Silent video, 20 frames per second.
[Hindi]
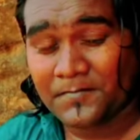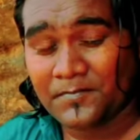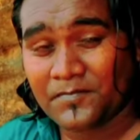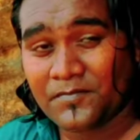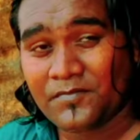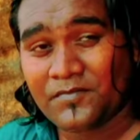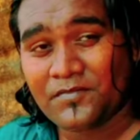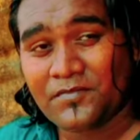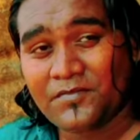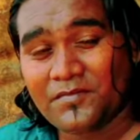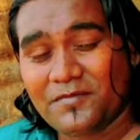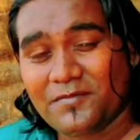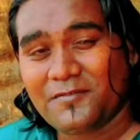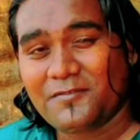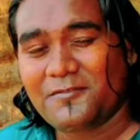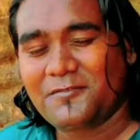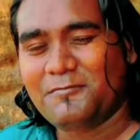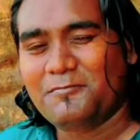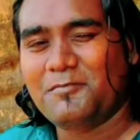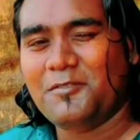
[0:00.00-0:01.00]
जी अशोक भाई
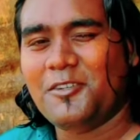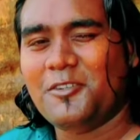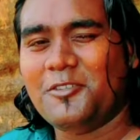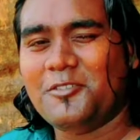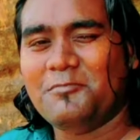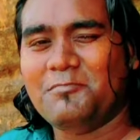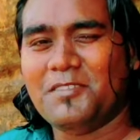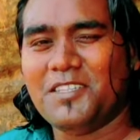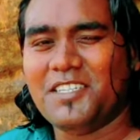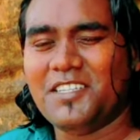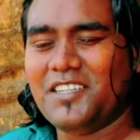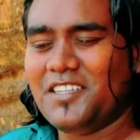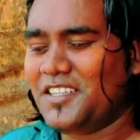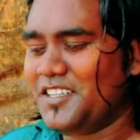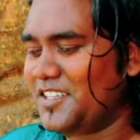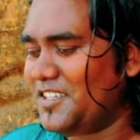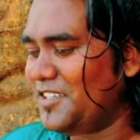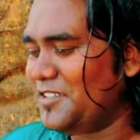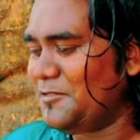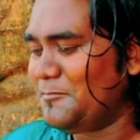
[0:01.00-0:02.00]
बहुत बढ़िया
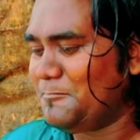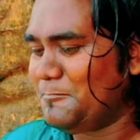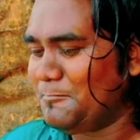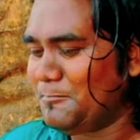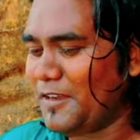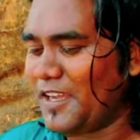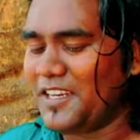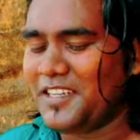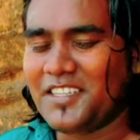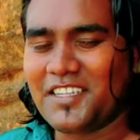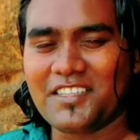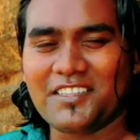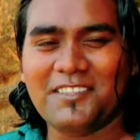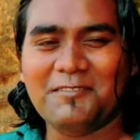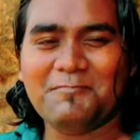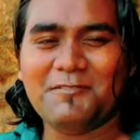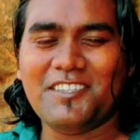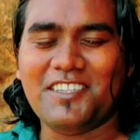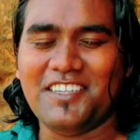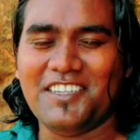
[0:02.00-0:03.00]
लगा पानी
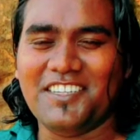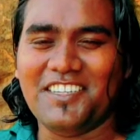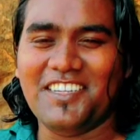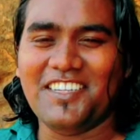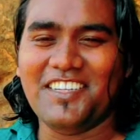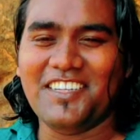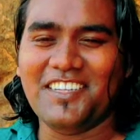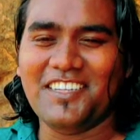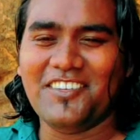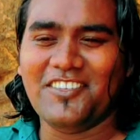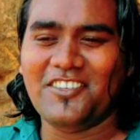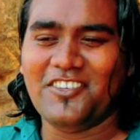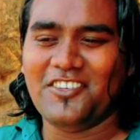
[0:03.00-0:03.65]
एकदम ठंडा है